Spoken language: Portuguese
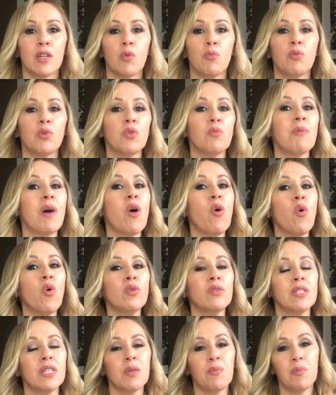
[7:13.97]
por uma
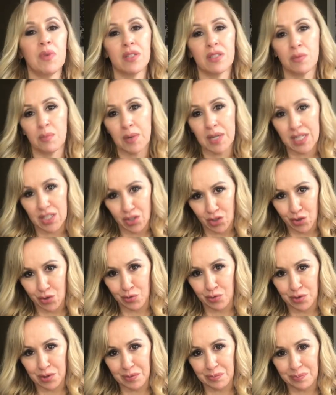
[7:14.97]
outra
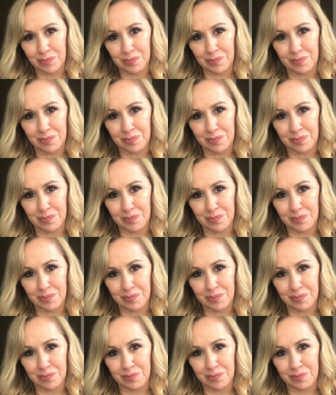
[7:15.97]
perspectiva